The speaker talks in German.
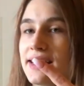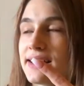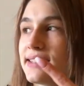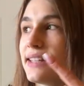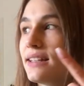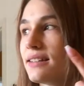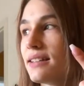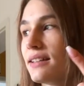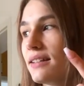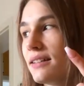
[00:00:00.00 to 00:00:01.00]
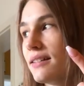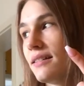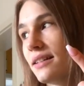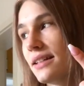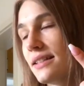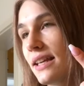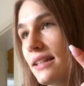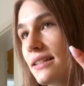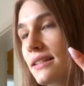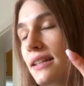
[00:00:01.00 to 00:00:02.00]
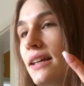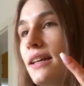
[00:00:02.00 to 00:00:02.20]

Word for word: Akzente gesetzt.